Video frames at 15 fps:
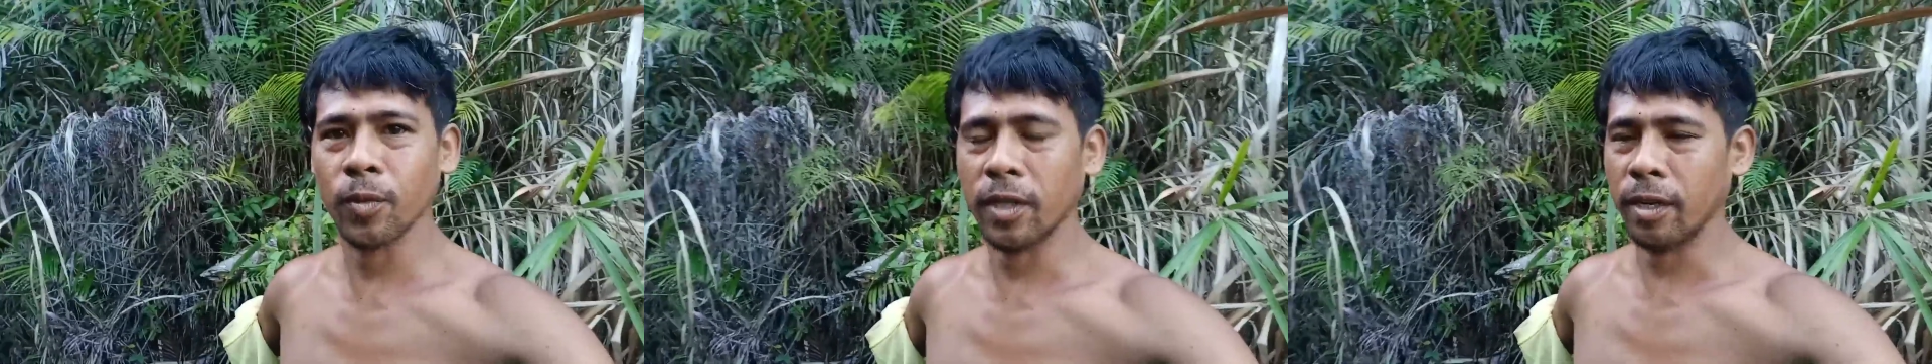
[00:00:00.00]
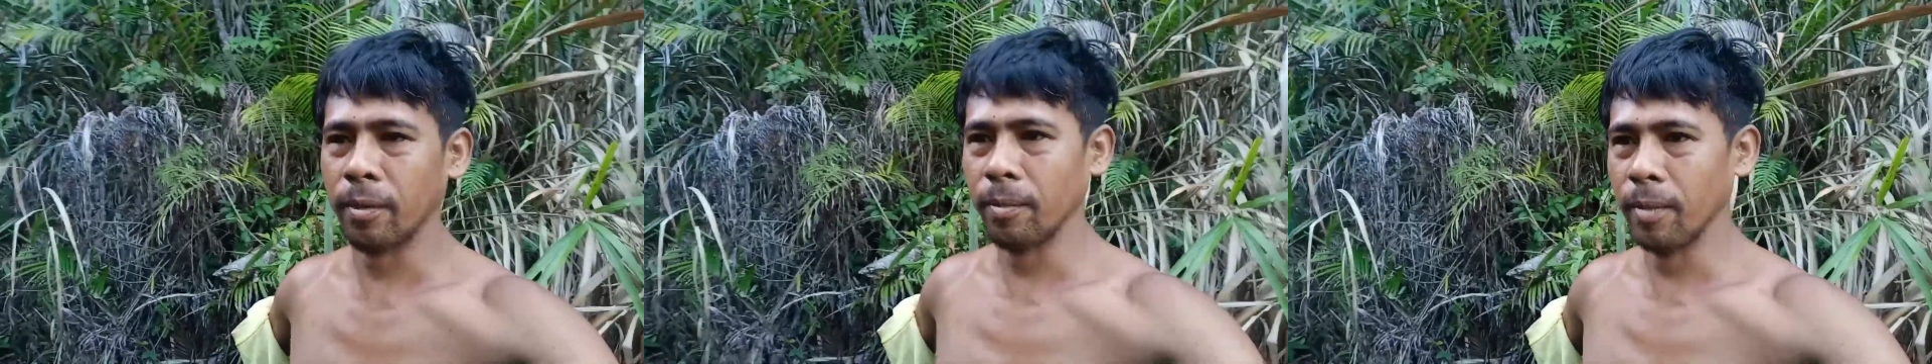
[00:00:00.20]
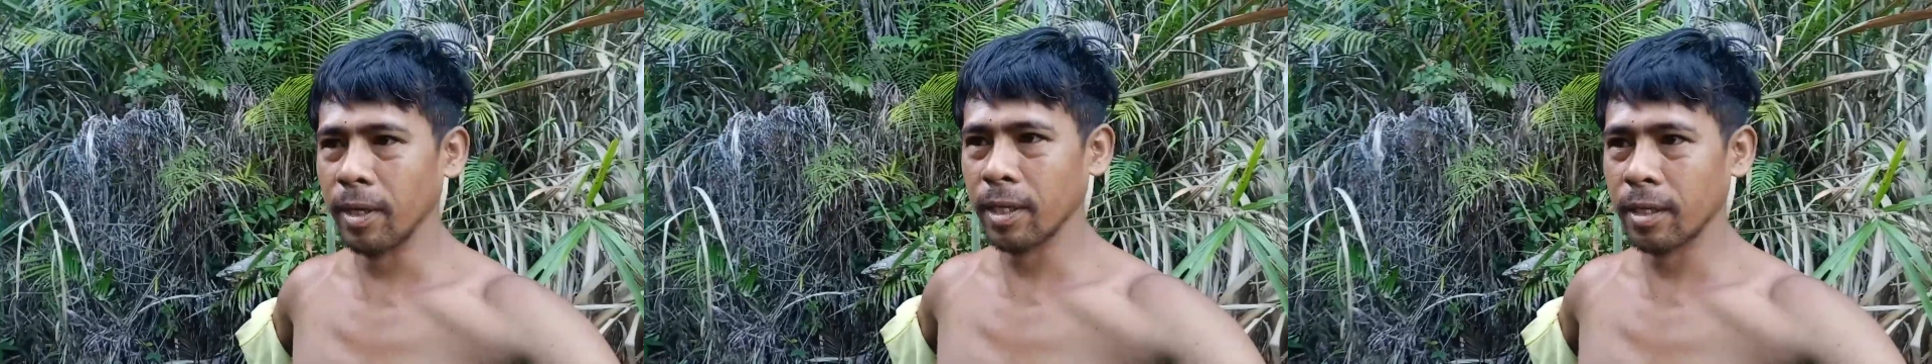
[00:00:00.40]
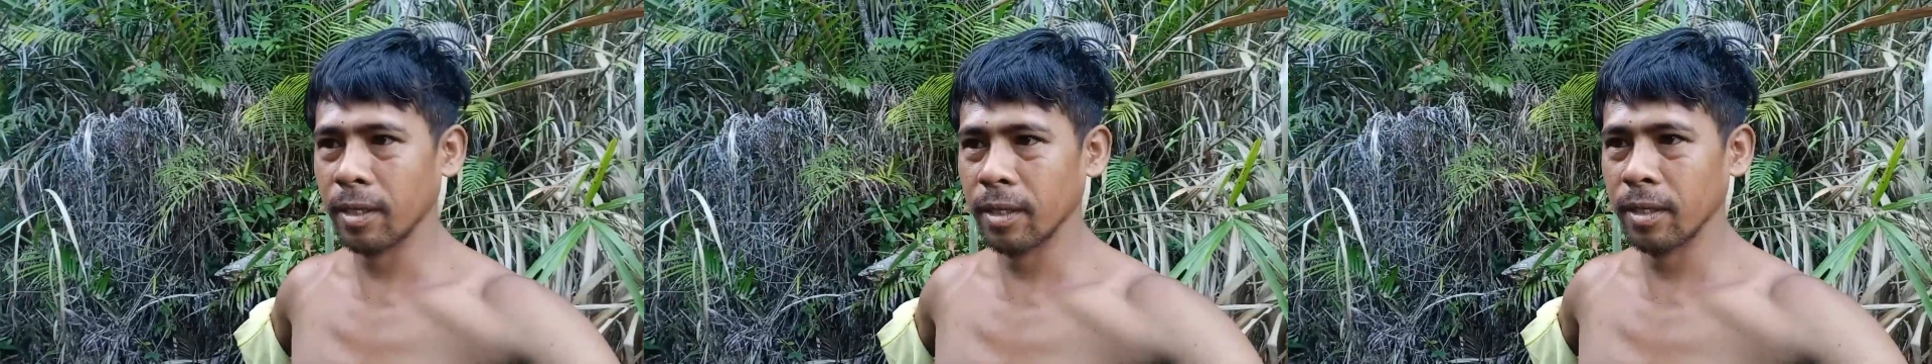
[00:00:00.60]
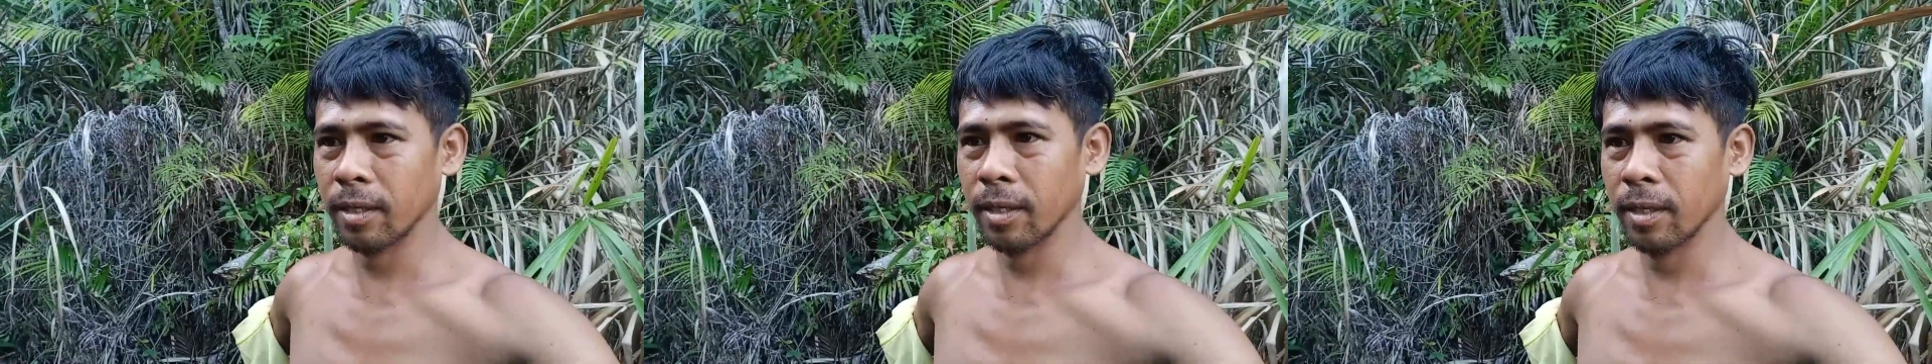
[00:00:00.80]

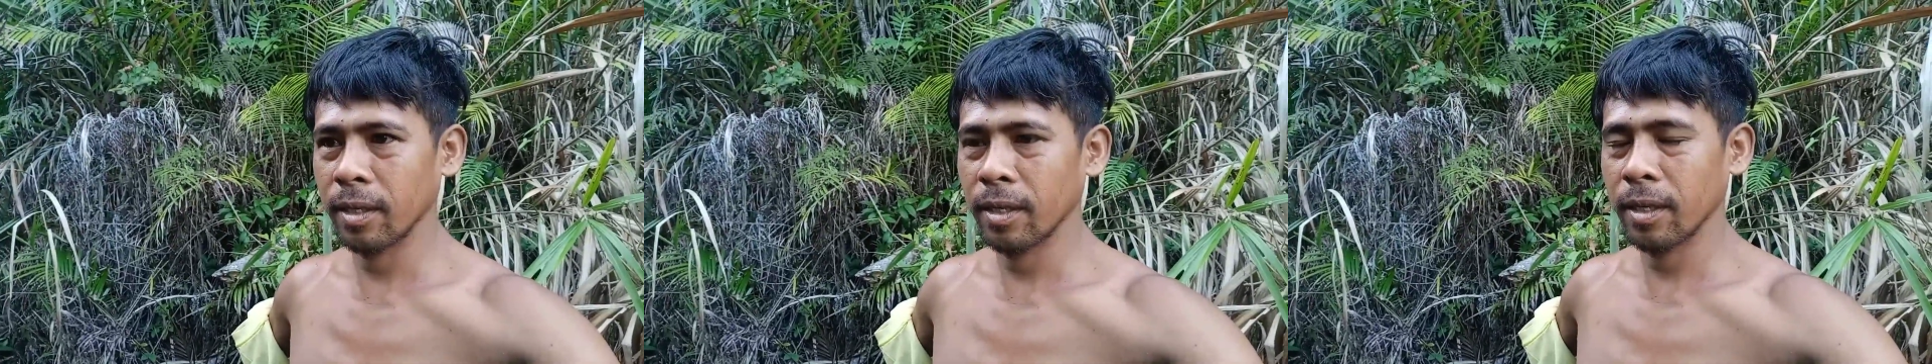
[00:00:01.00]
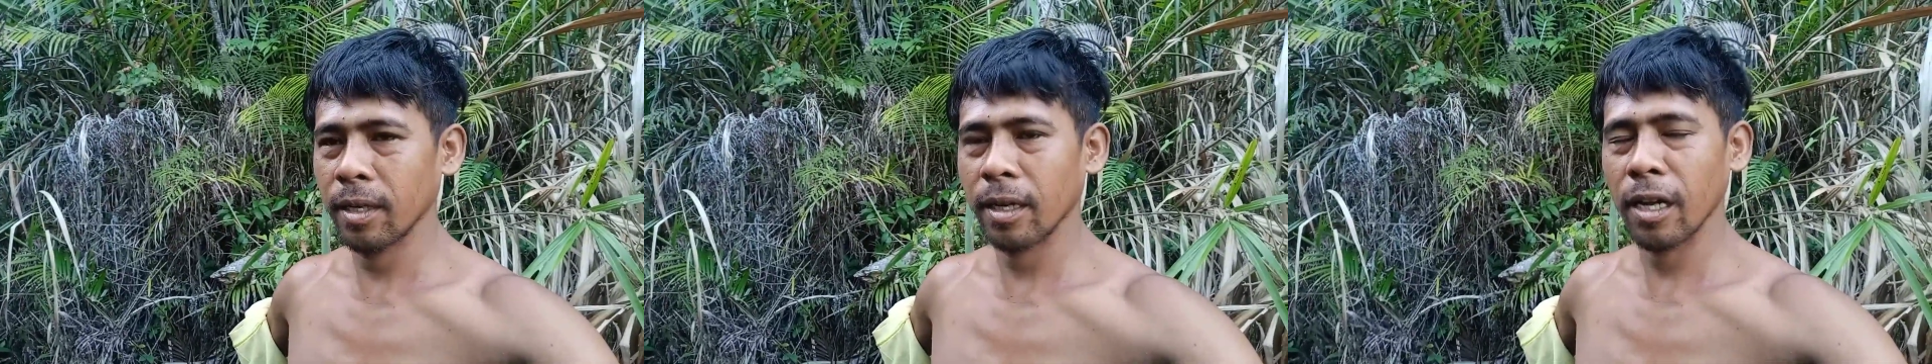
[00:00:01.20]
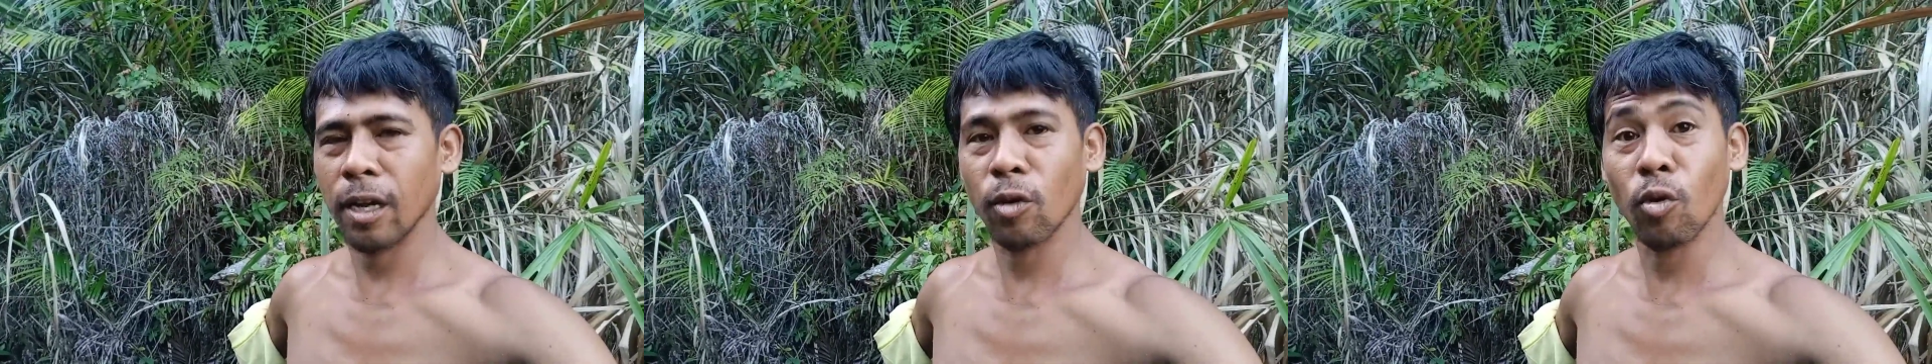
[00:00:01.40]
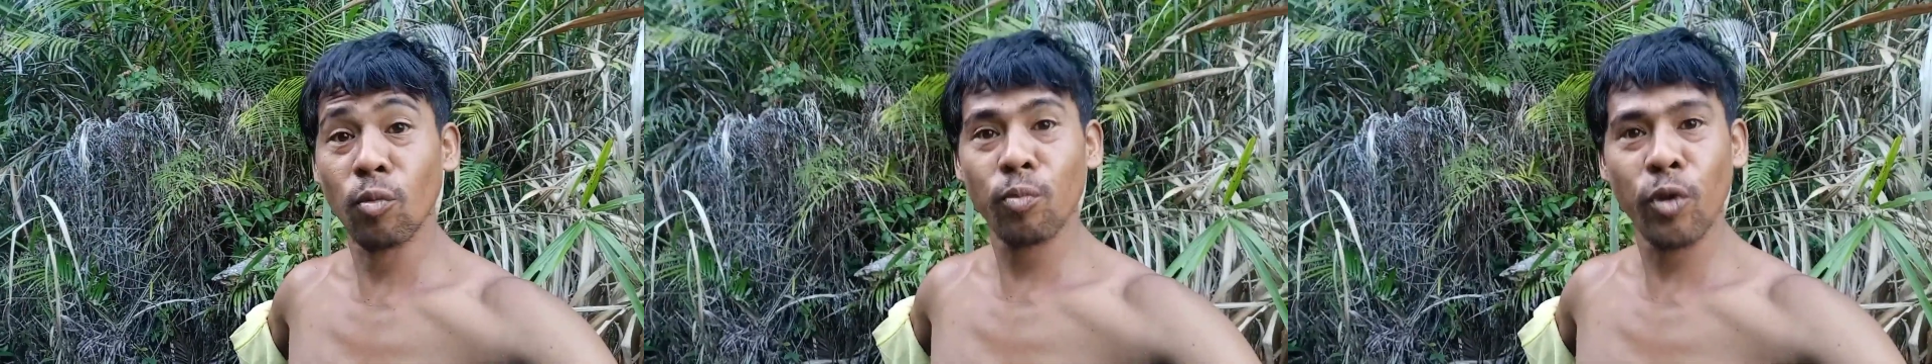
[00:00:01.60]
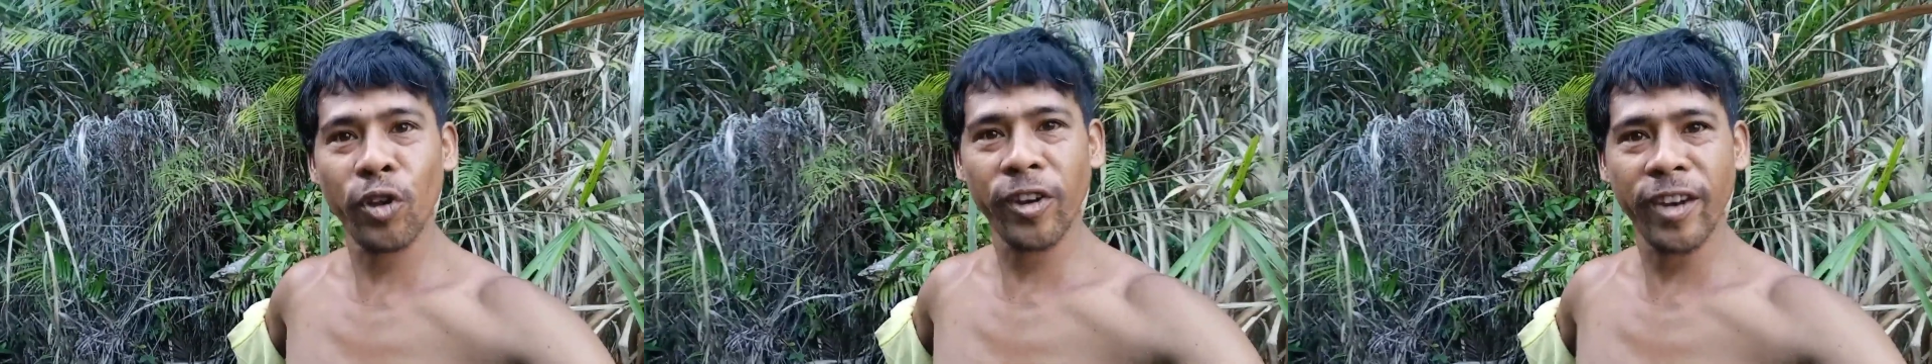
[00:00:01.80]
service uh,
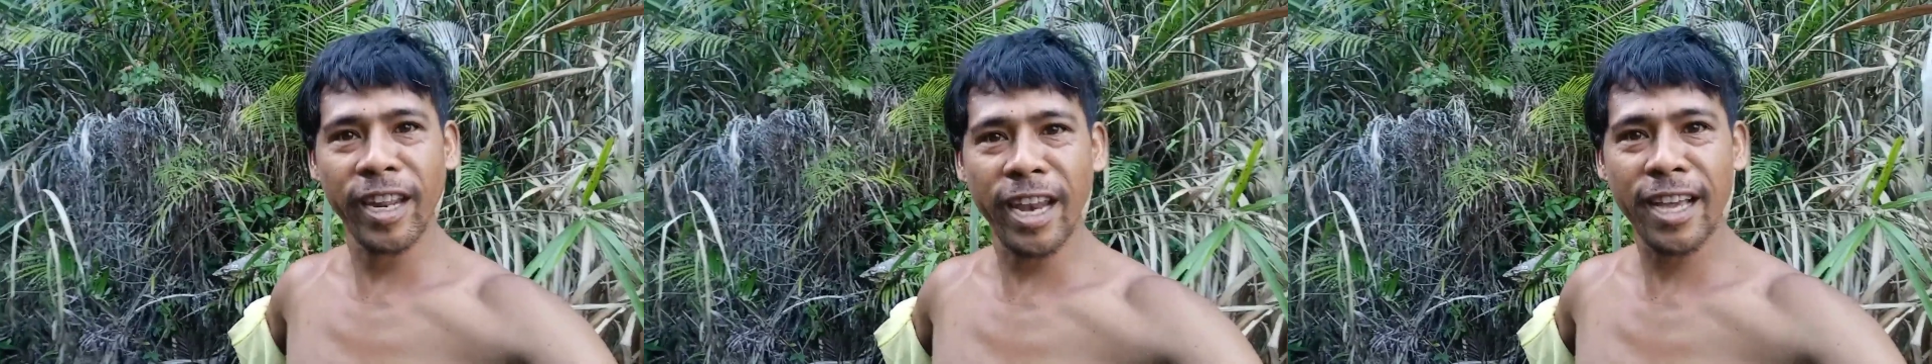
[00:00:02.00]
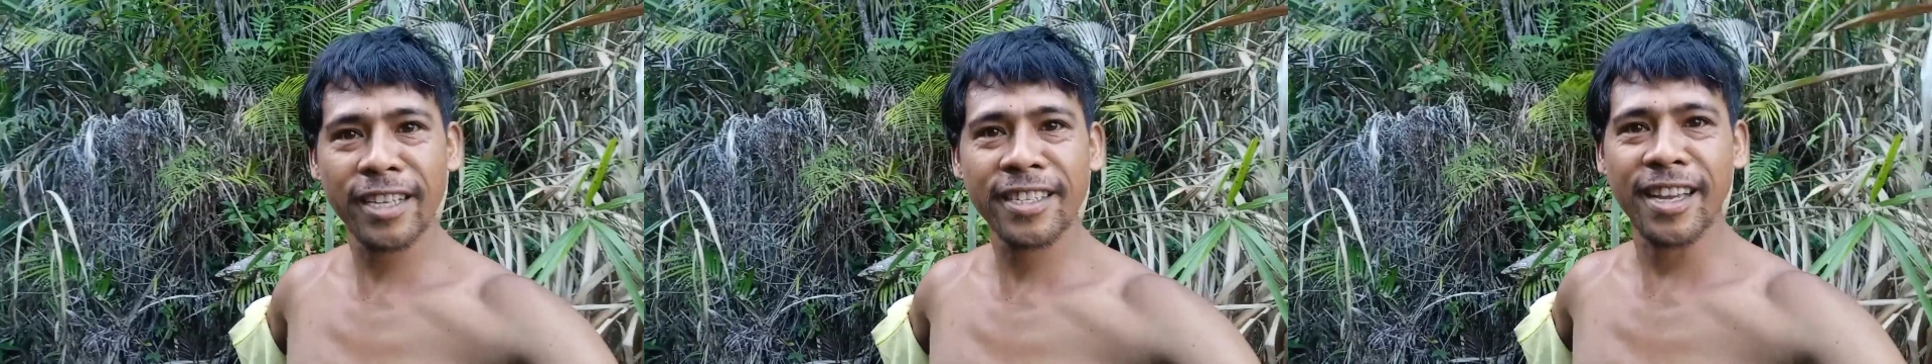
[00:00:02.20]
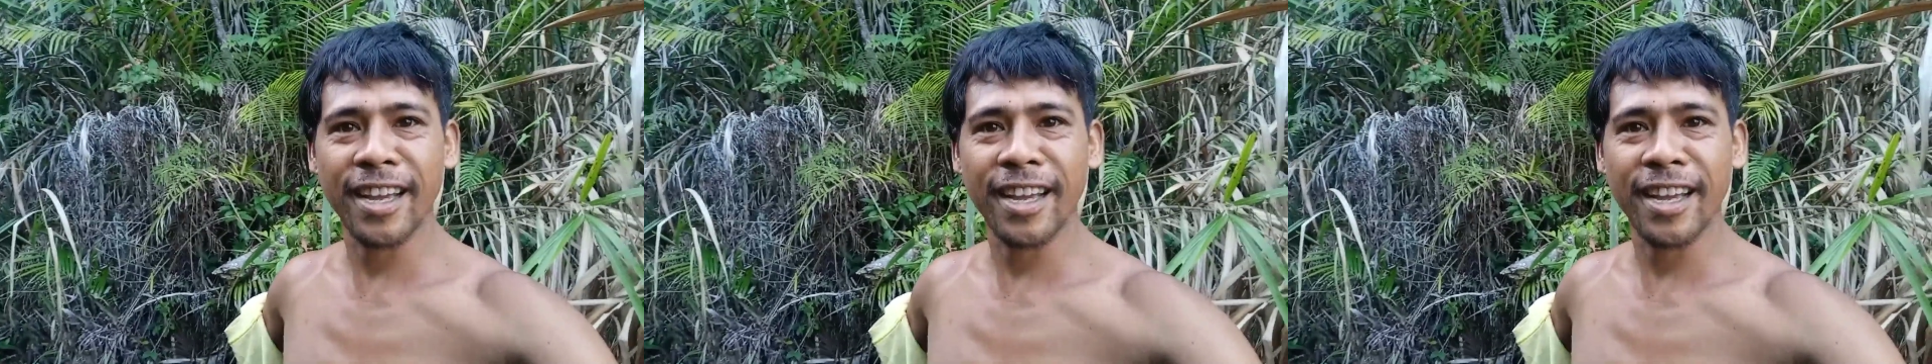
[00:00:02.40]
kung pwede lang